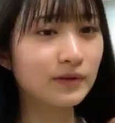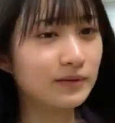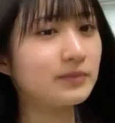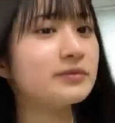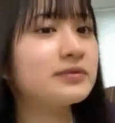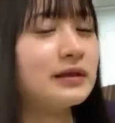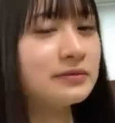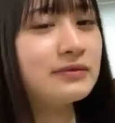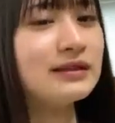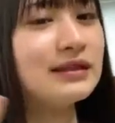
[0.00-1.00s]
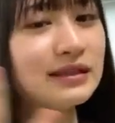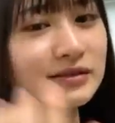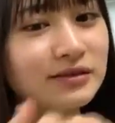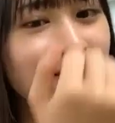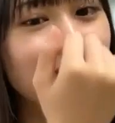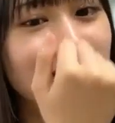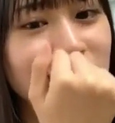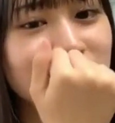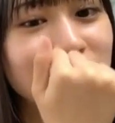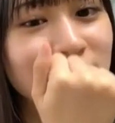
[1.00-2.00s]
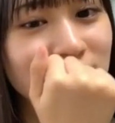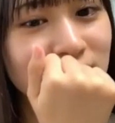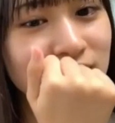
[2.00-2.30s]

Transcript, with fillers: うふわふわになるのそれがすごい好きです